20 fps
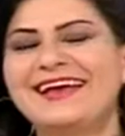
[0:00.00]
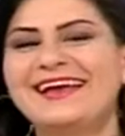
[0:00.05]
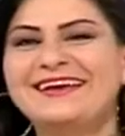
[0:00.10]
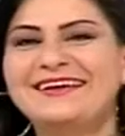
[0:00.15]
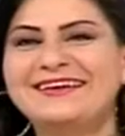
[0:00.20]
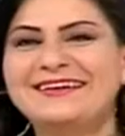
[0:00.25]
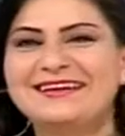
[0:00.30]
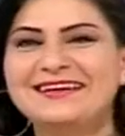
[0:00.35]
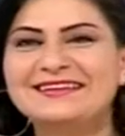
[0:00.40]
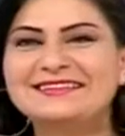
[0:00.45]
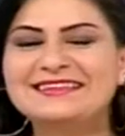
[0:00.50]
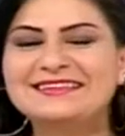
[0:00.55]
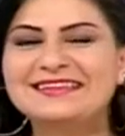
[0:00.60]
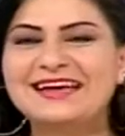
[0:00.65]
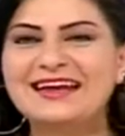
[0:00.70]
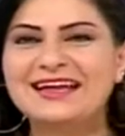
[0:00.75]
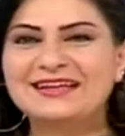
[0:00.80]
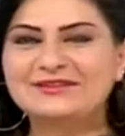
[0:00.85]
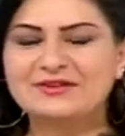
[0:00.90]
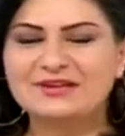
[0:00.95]
آه،
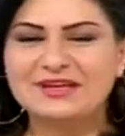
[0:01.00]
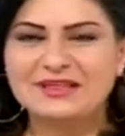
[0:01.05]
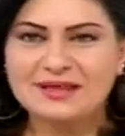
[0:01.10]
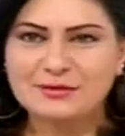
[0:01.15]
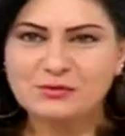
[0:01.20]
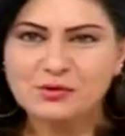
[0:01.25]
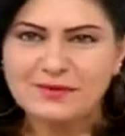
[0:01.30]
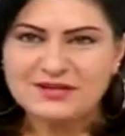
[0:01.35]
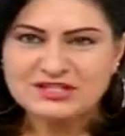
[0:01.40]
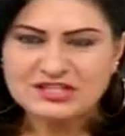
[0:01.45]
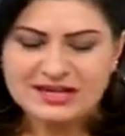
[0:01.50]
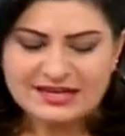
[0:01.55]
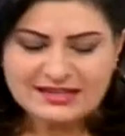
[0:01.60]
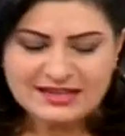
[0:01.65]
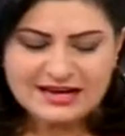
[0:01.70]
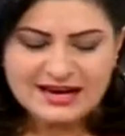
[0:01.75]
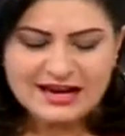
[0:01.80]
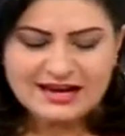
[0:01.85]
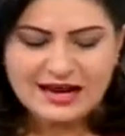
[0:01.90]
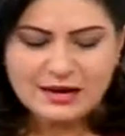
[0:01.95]
اتصالاتكم إذا مباشرة
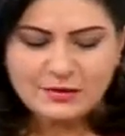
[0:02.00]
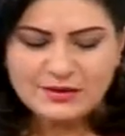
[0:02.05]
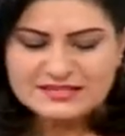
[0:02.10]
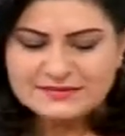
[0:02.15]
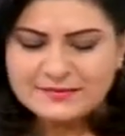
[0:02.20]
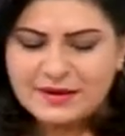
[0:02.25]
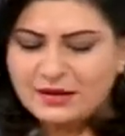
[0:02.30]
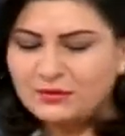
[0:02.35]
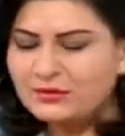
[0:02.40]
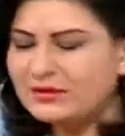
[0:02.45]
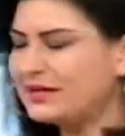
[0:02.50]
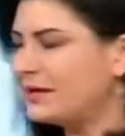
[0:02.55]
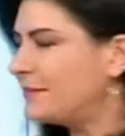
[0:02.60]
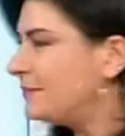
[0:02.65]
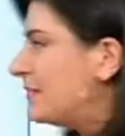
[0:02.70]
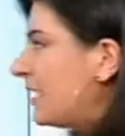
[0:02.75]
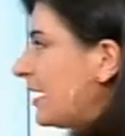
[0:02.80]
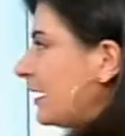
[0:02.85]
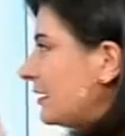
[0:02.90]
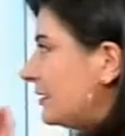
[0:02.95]
على الهواء اسمحوا لي
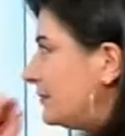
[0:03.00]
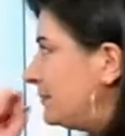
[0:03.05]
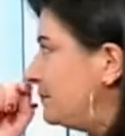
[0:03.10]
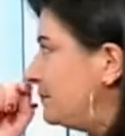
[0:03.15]
أبدأ